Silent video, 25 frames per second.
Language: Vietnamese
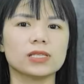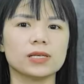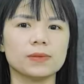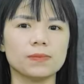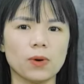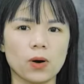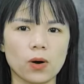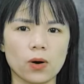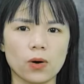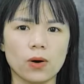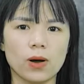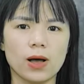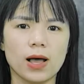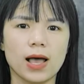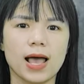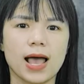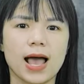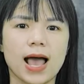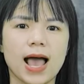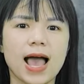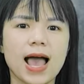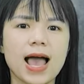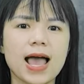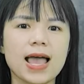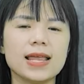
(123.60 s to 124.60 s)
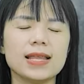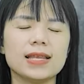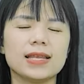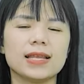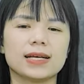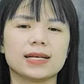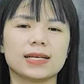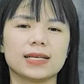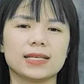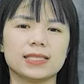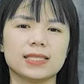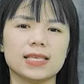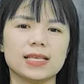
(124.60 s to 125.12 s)
oxy mol, hai
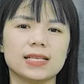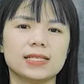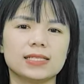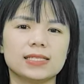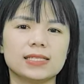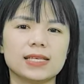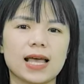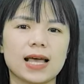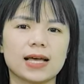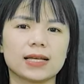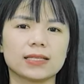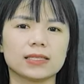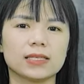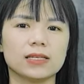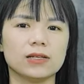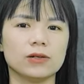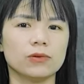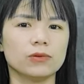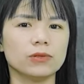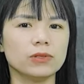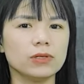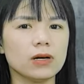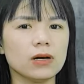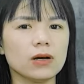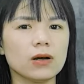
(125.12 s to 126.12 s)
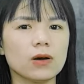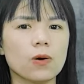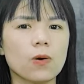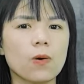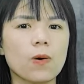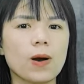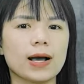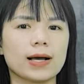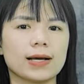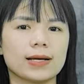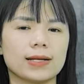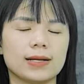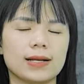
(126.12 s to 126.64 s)
là cái tình trạng thiếu nước
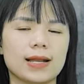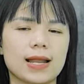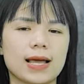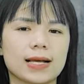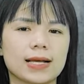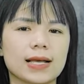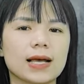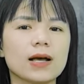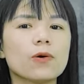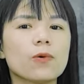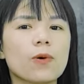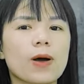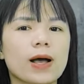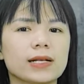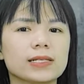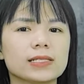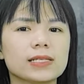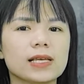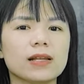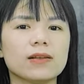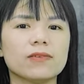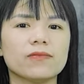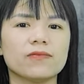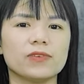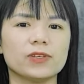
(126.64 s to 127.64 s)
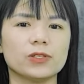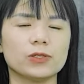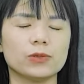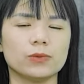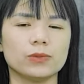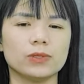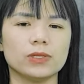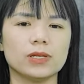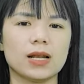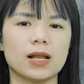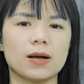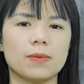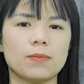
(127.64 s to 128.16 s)
hoặc là các khoáng chất ví
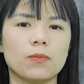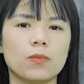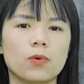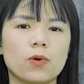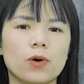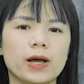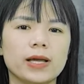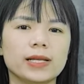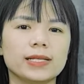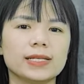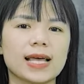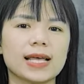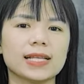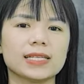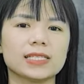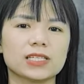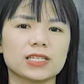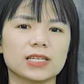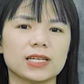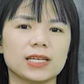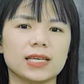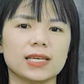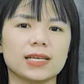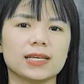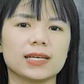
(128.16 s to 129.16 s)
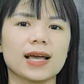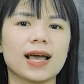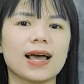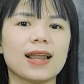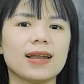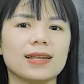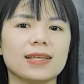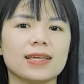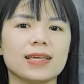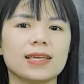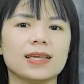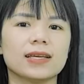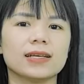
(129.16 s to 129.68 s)
dụ như là muối, natri,
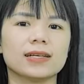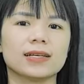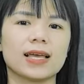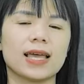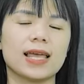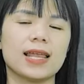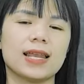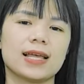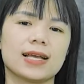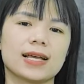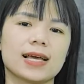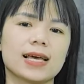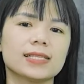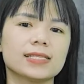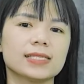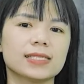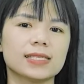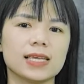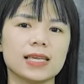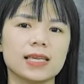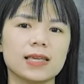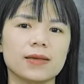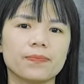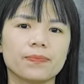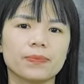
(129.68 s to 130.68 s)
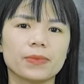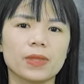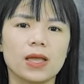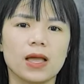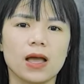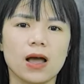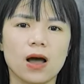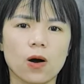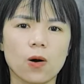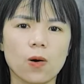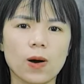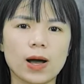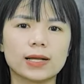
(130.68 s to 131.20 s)
kali hay là canxi.
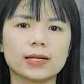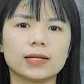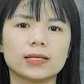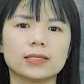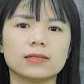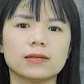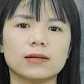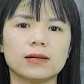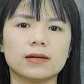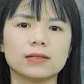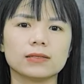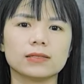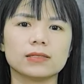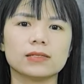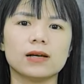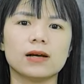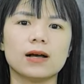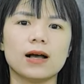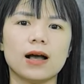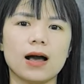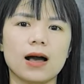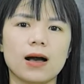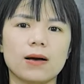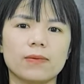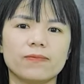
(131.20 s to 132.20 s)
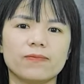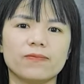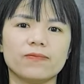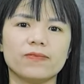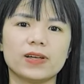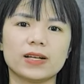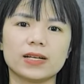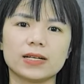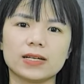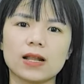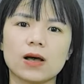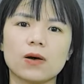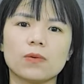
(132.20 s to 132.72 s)
Hoặc là thường trường hợp
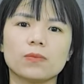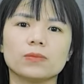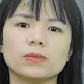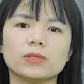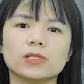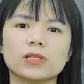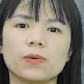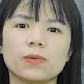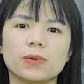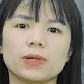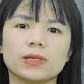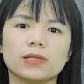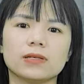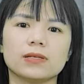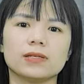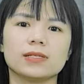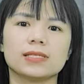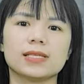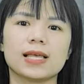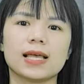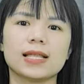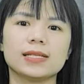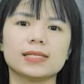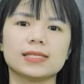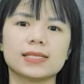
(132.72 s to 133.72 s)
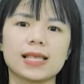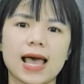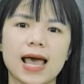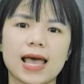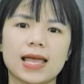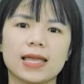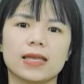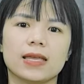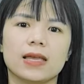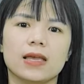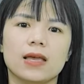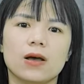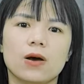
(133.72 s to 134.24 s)
vận động trong cái thời gian
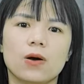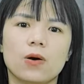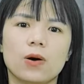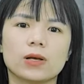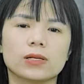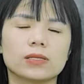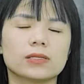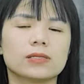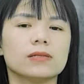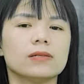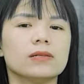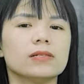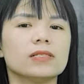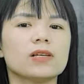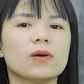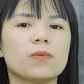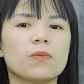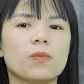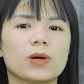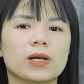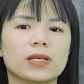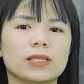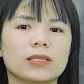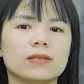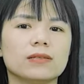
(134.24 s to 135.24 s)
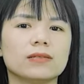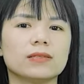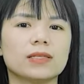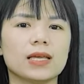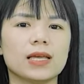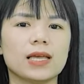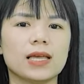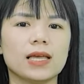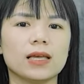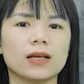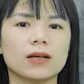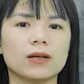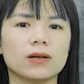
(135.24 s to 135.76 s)
dài hoặc giữ trong một cái tư
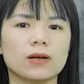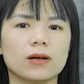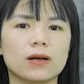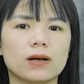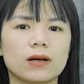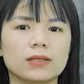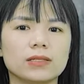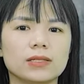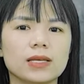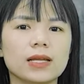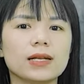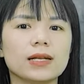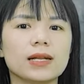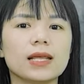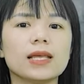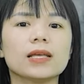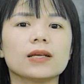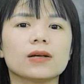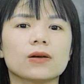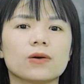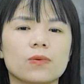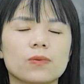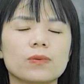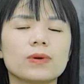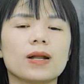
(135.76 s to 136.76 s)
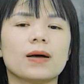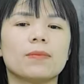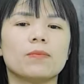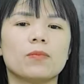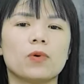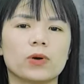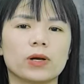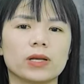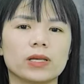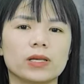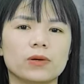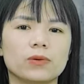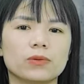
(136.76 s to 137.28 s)
thế uh, nhất định cũng là
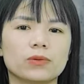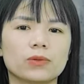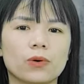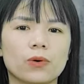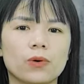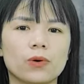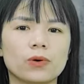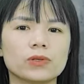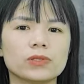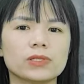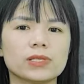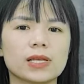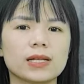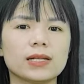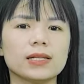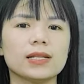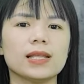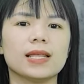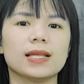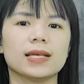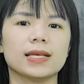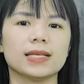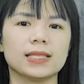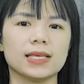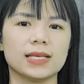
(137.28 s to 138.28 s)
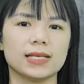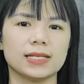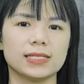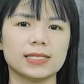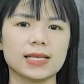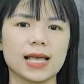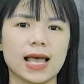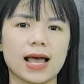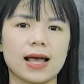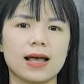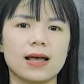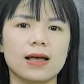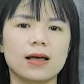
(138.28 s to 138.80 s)
một cái yếu tố dẫn đến cái tình
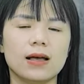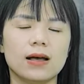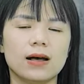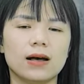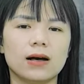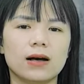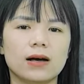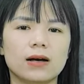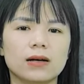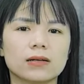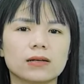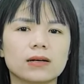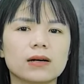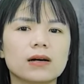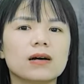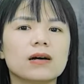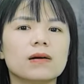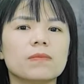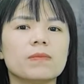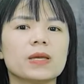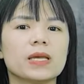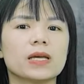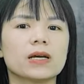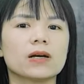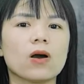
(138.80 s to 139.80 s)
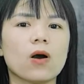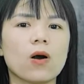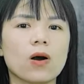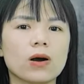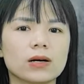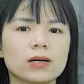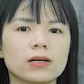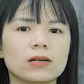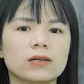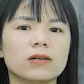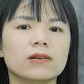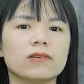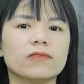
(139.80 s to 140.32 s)
trạng uh, cơ bị co
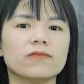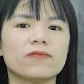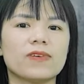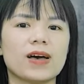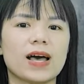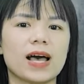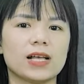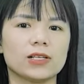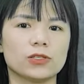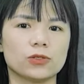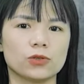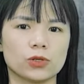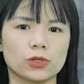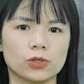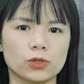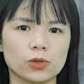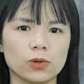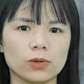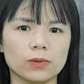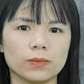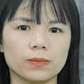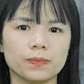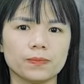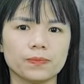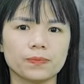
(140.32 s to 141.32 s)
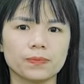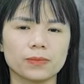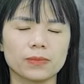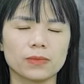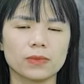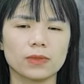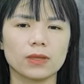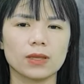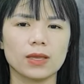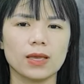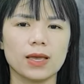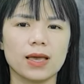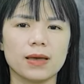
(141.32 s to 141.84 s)
cứng và trượt rút.
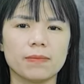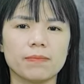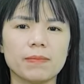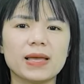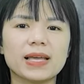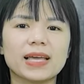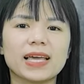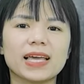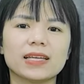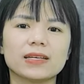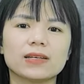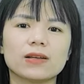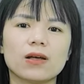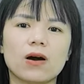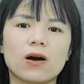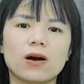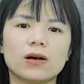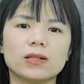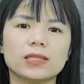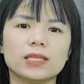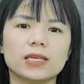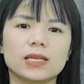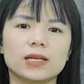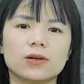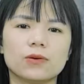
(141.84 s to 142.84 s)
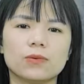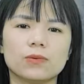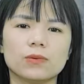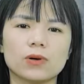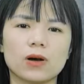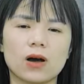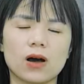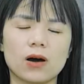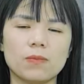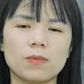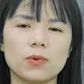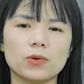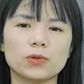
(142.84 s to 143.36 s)
Bên cạnh đó thì cũng
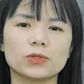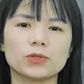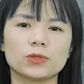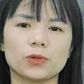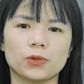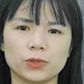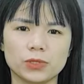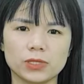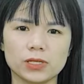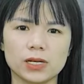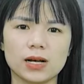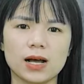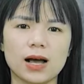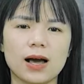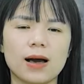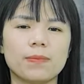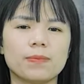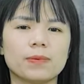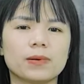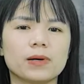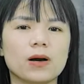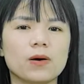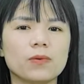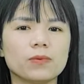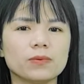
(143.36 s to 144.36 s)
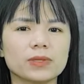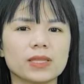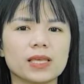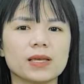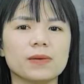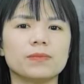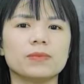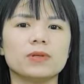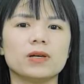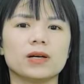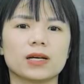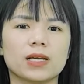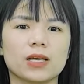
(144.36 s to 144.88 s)
có một số trường hợp không
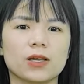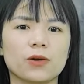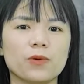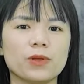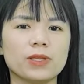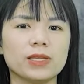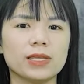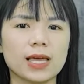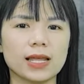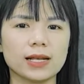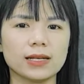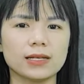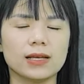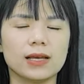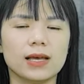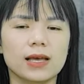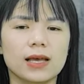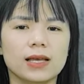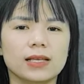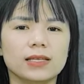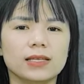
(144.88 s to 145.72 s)
tìm được cái nguyên nhân